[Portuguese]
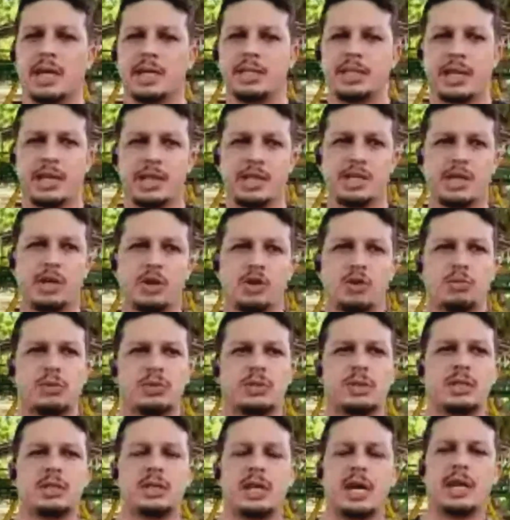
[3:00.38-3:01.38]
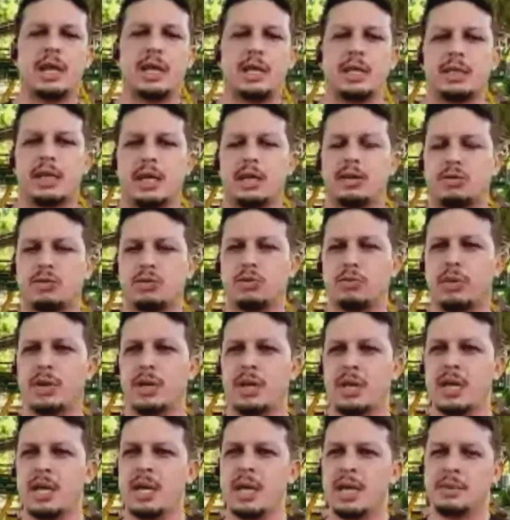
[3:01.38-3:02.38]
cidades na região, como Santarém,
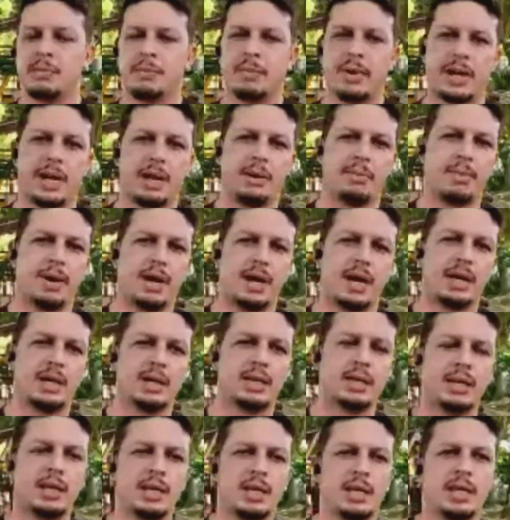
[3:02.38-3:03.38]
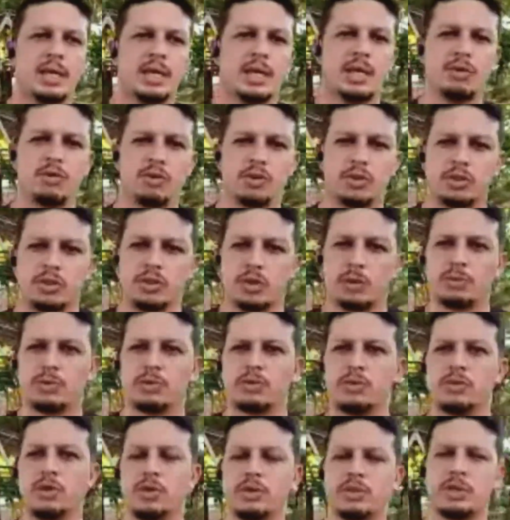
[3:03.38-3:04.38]
Itaituba, Marabá, e
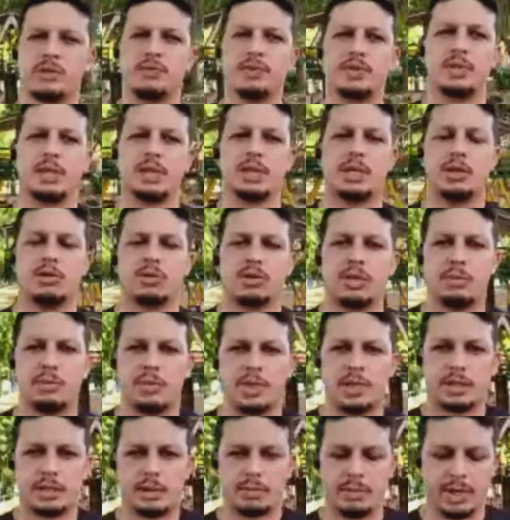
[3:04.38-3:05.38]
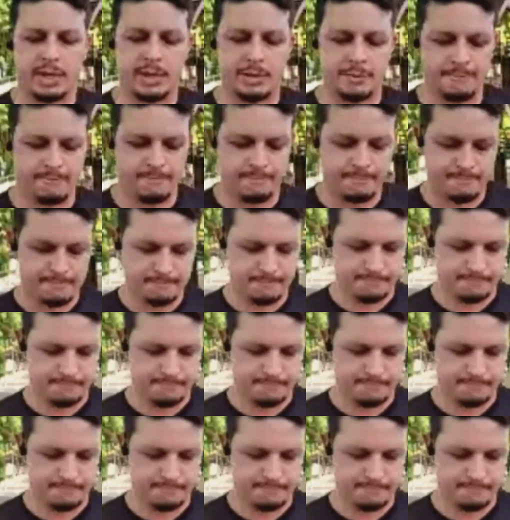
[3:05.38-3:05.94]
continuamos com o nosso serviço aqui em Altamira também.